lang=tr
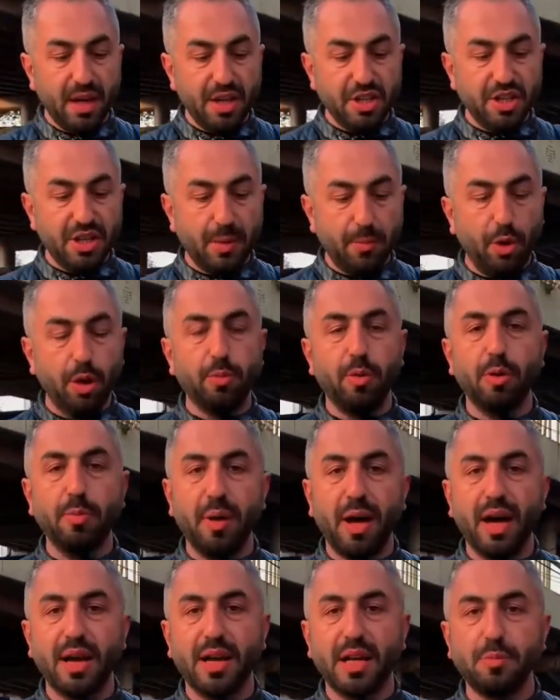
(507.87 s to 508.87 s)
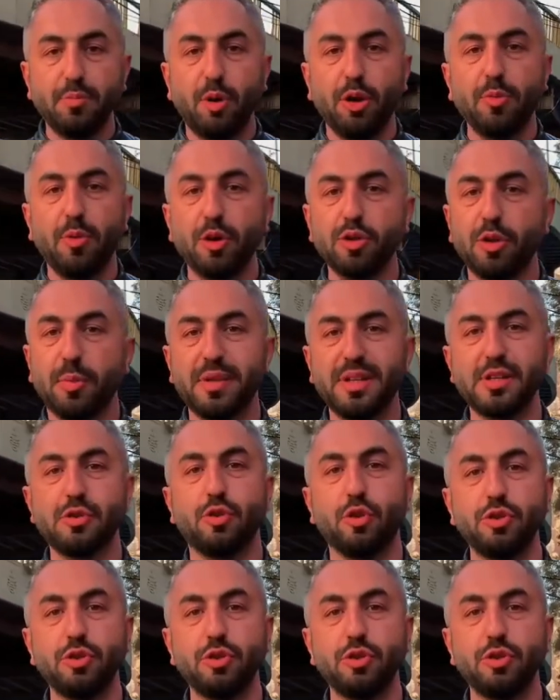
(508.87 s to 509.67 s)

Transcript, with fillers: İçine bol bol baharat, bol bol domates